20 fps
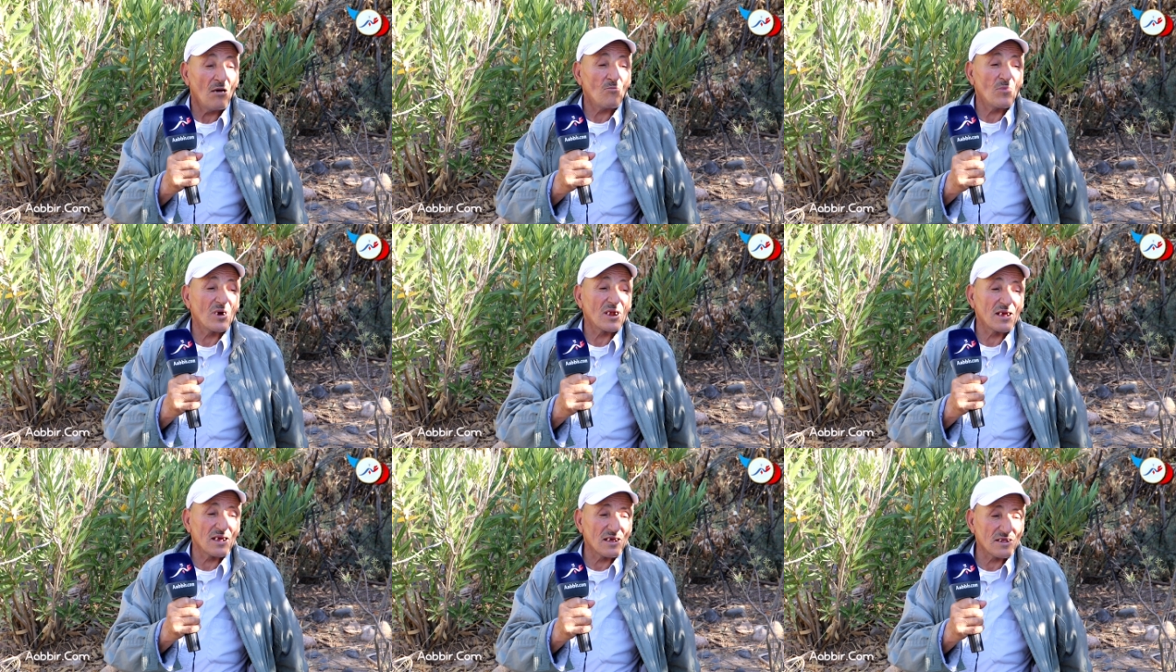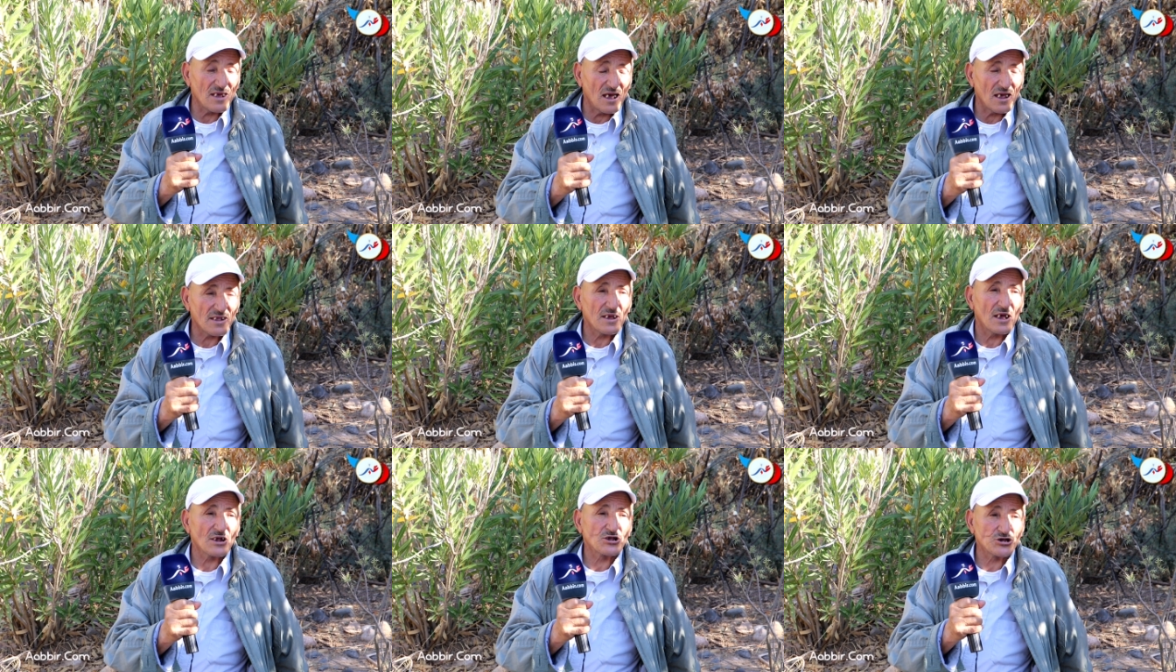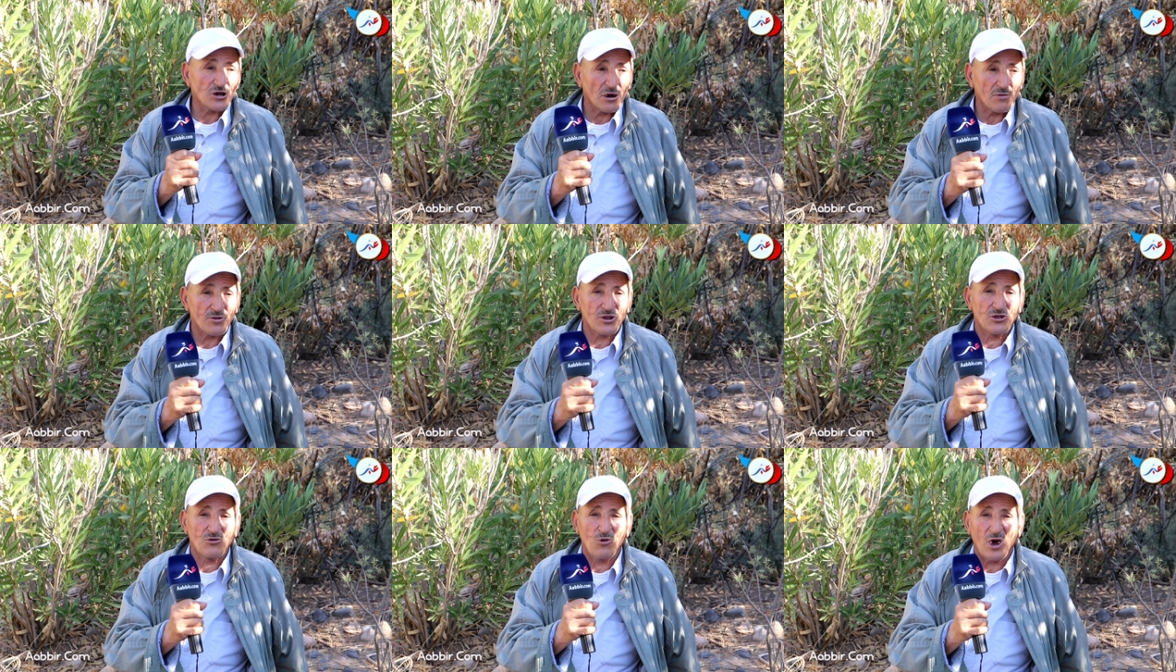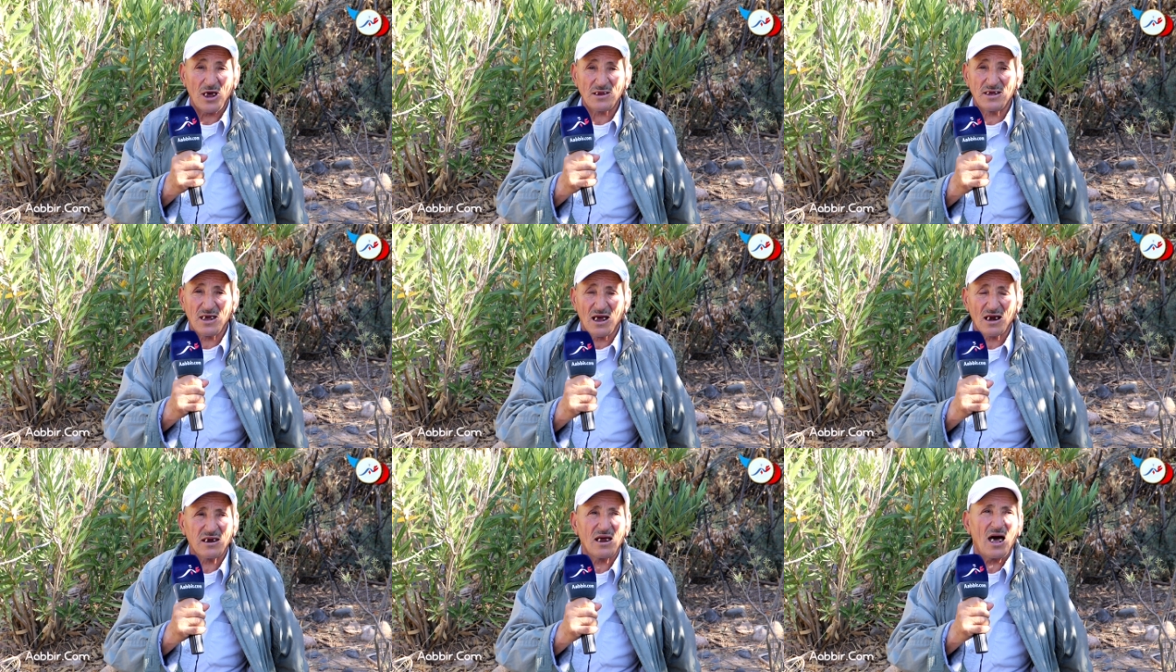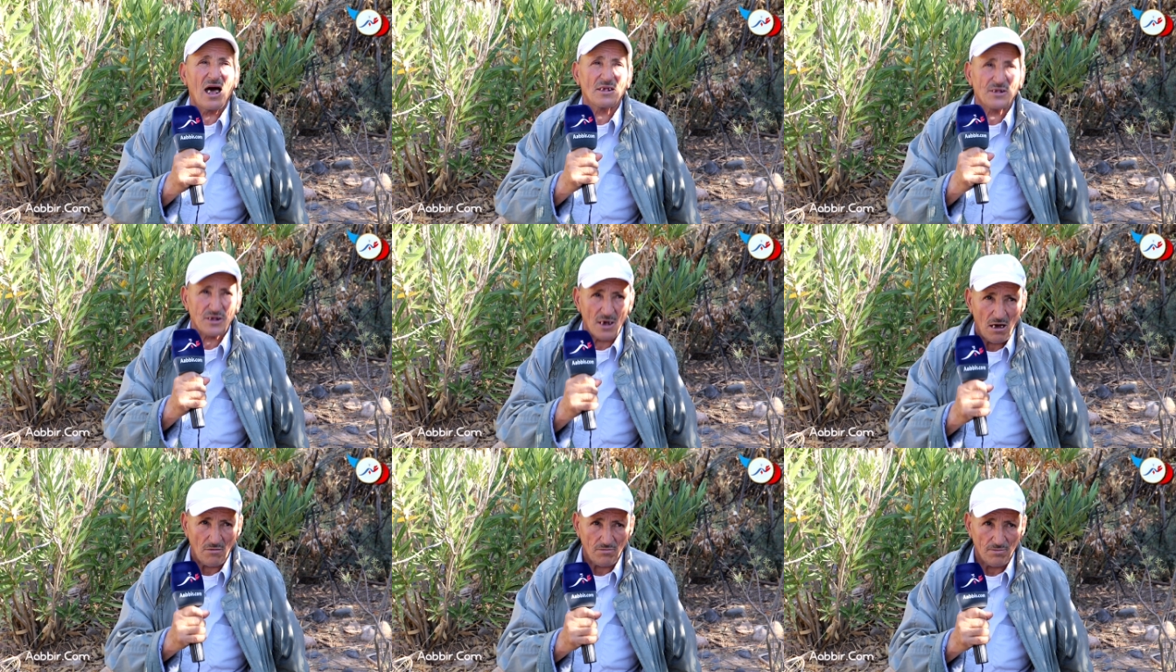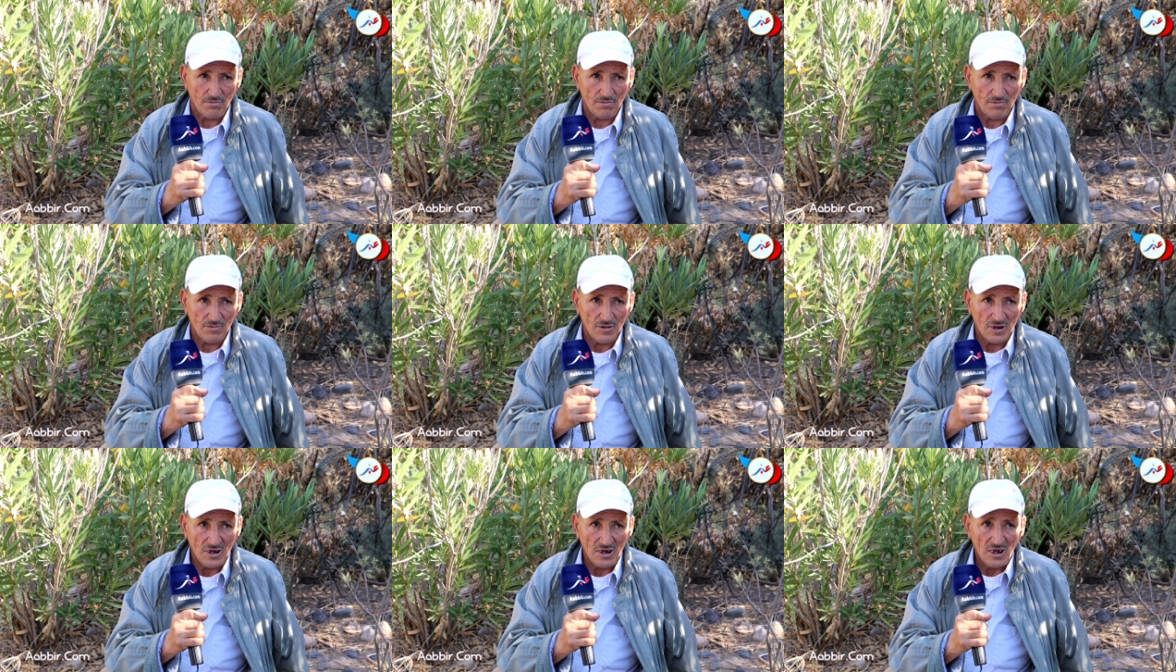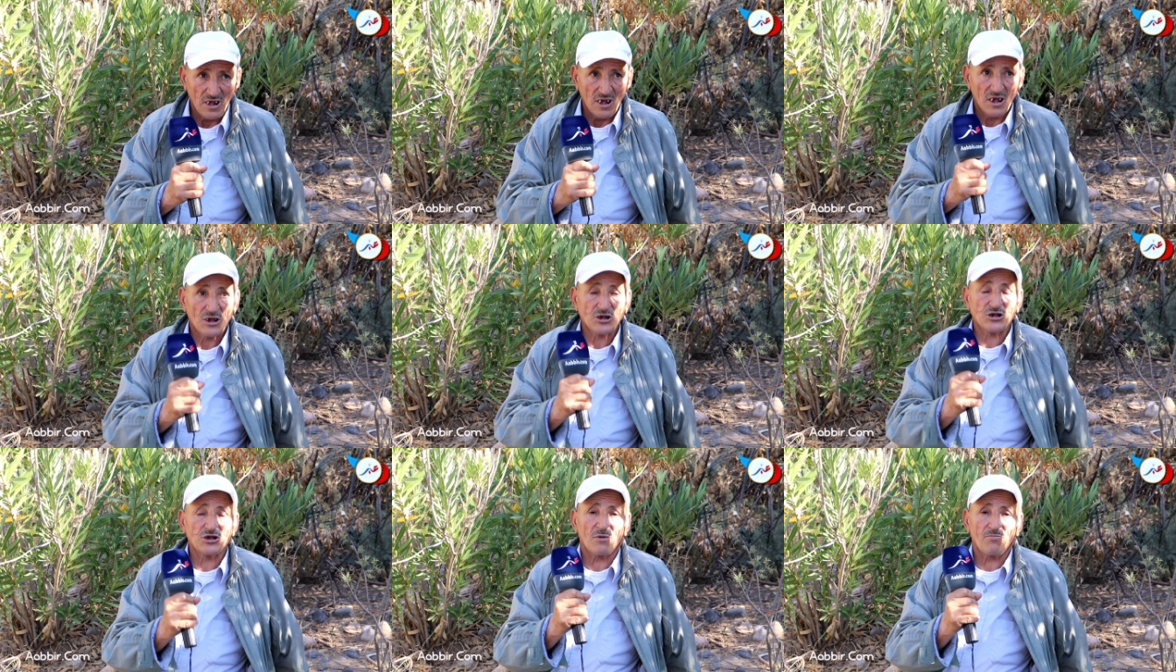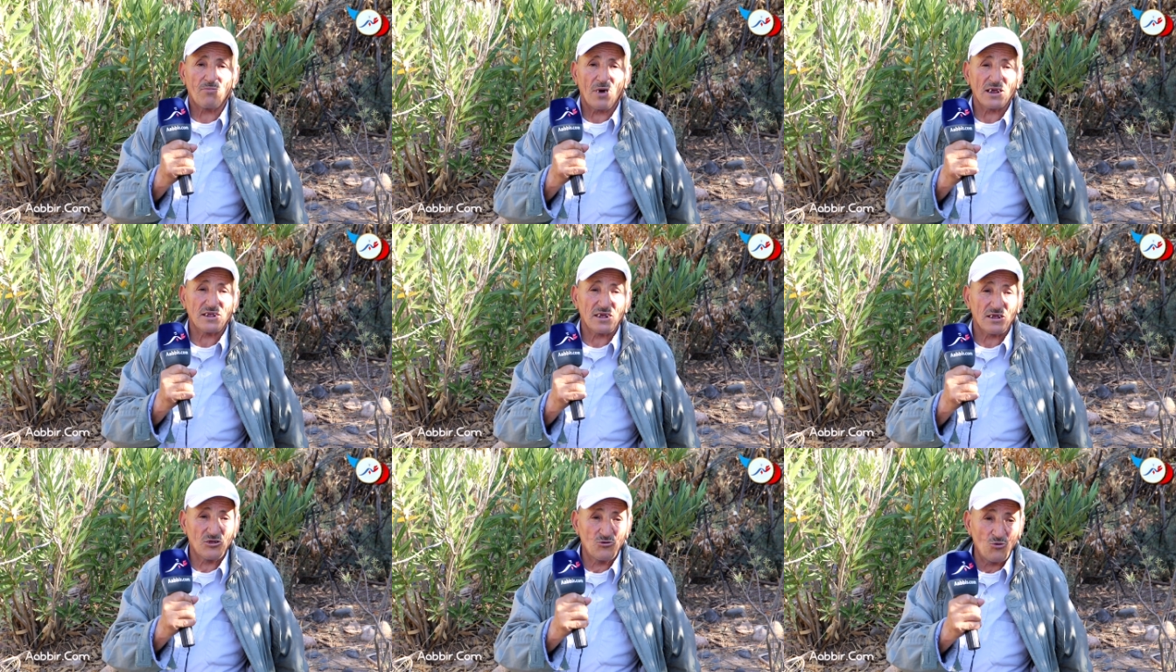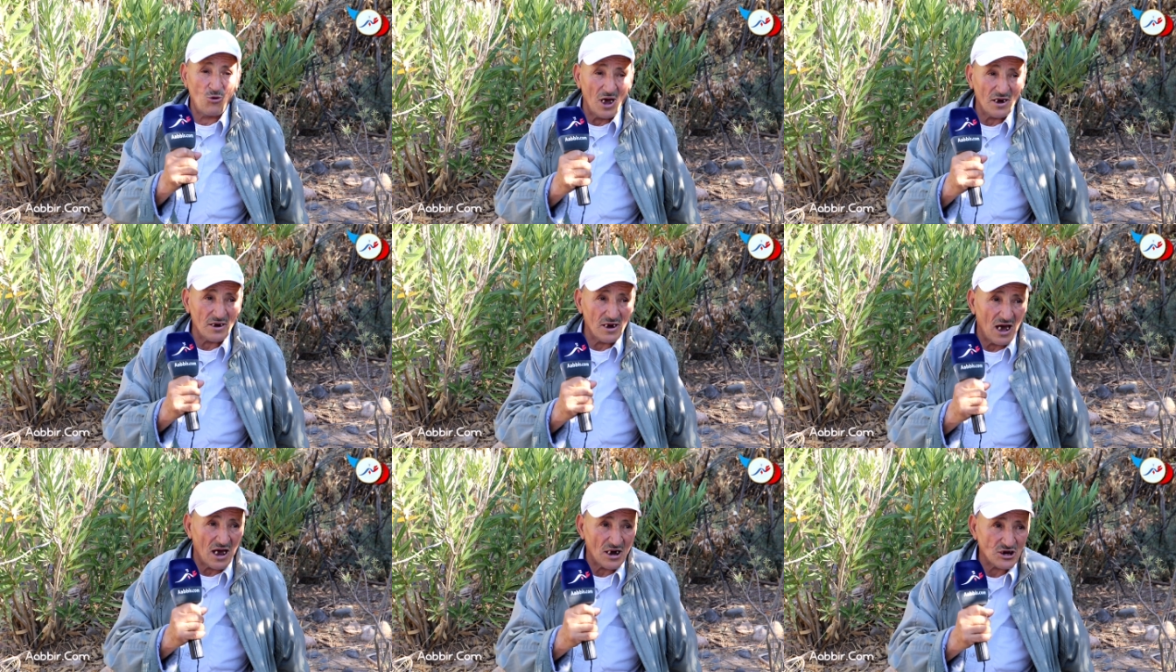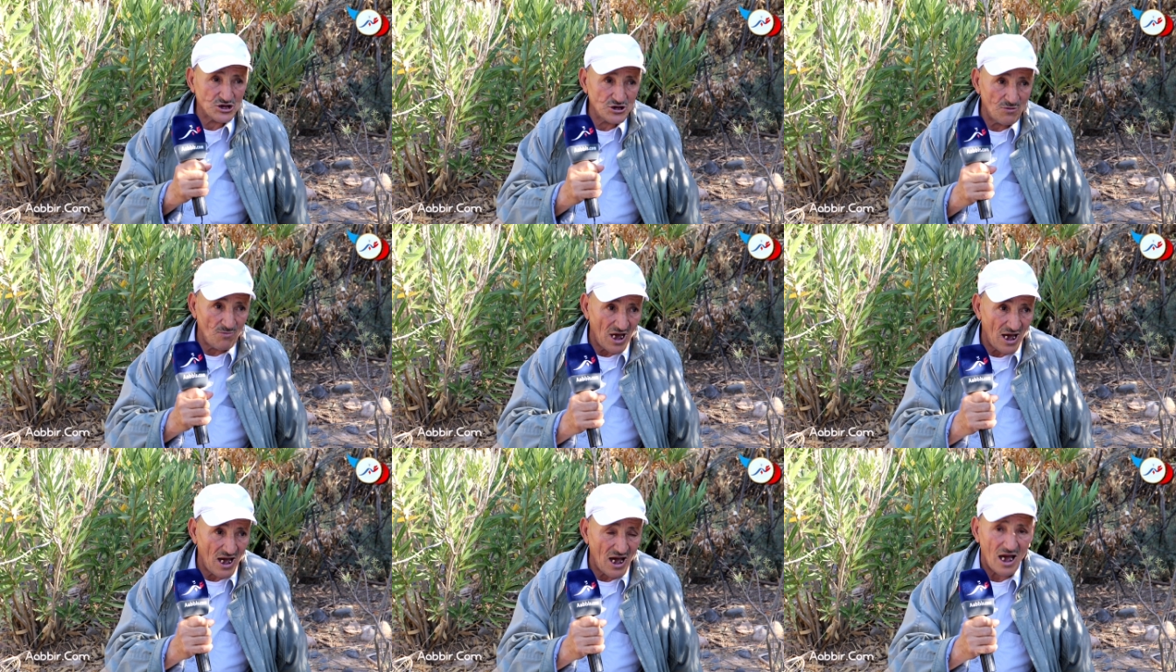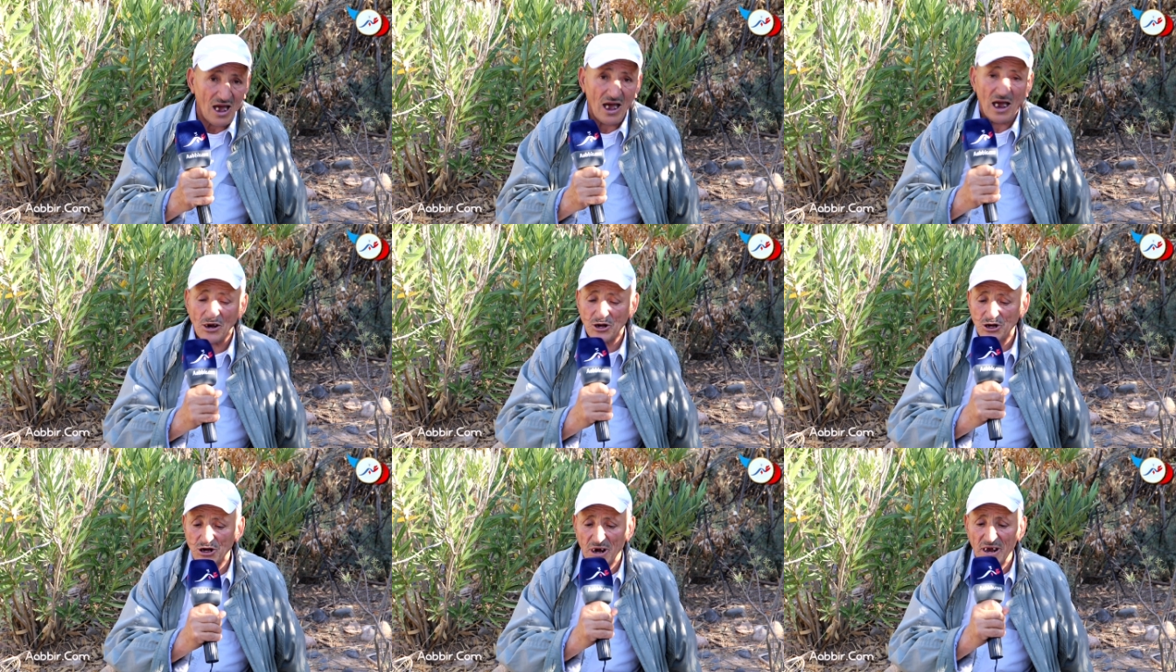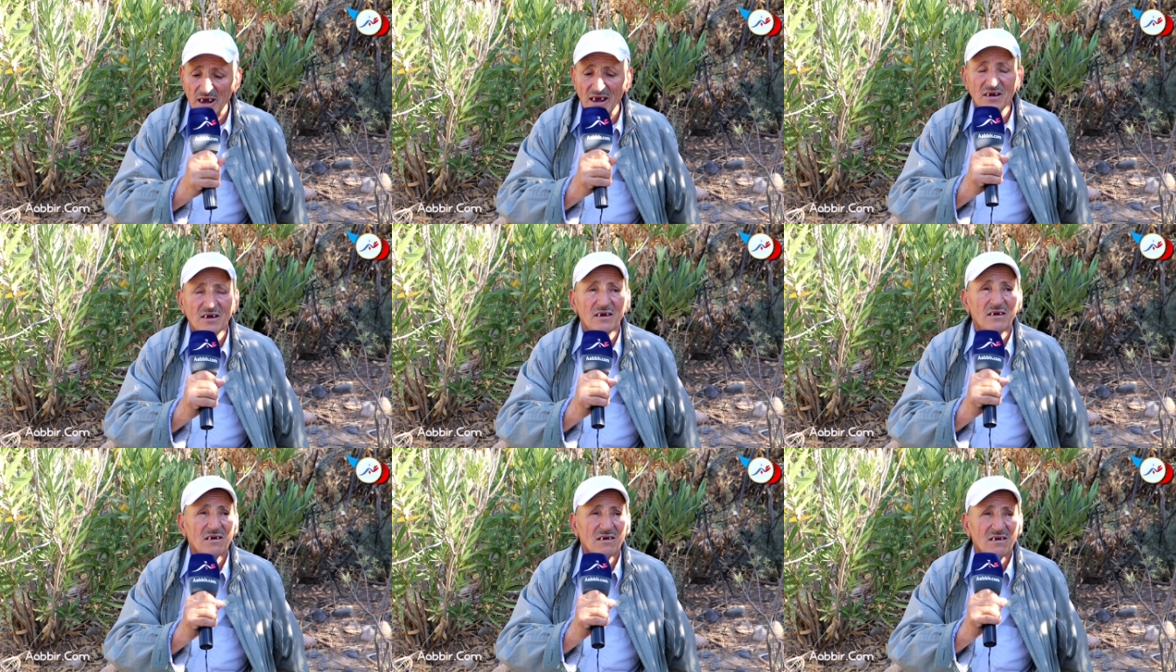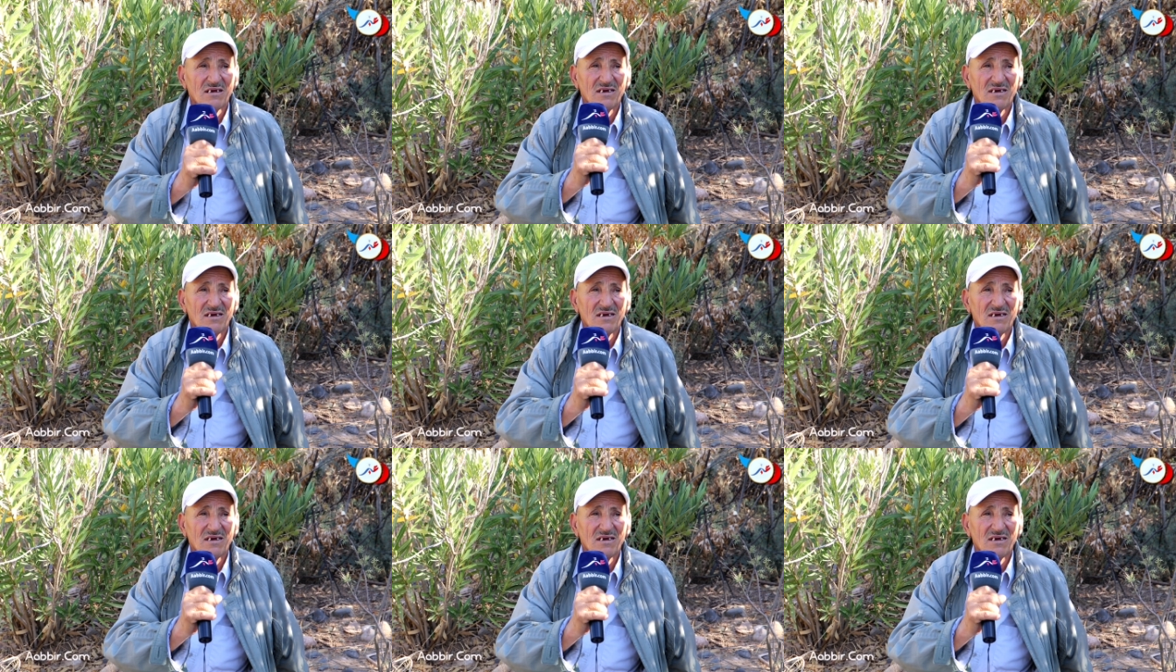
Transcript: مريضة تشرب الدواء ديال الأعصاب شربات الدواء نهار الجمعة عشرين